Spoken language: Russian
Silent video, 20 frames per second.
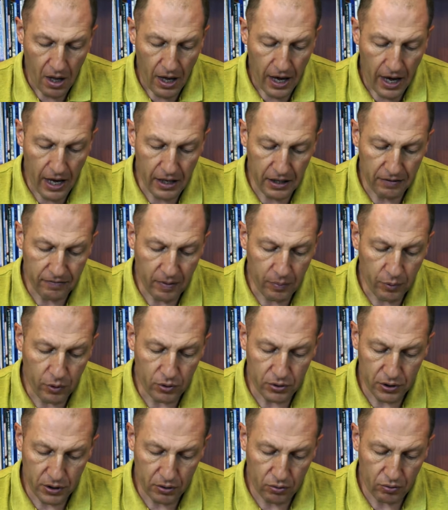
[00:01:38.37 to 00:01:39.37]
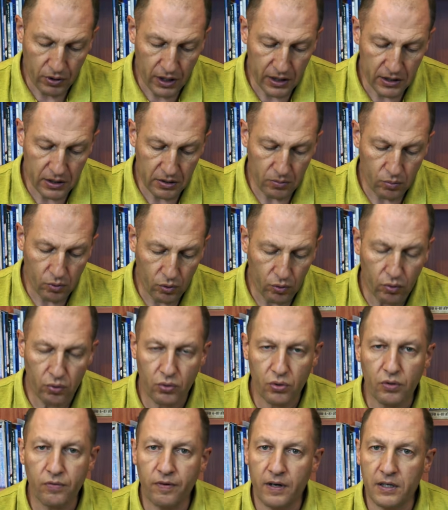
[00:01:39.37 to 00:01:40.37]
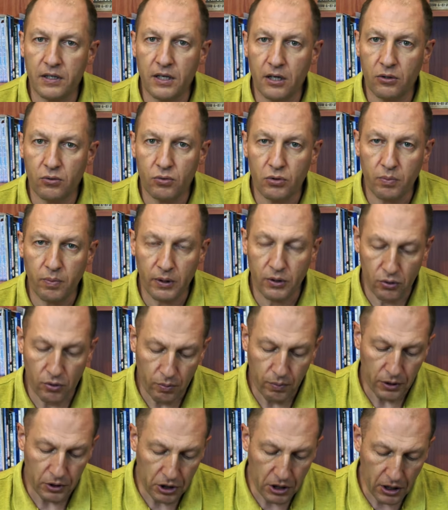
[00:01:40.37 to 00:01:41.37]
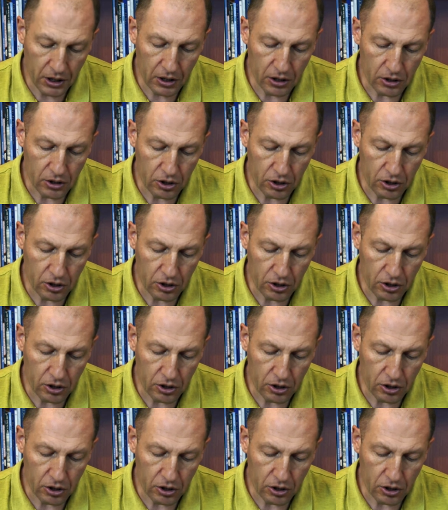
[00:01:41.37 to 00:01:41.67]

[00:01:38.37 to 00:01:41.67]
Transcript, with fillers: Эти вопросы у нас могут возникнуть по той причине,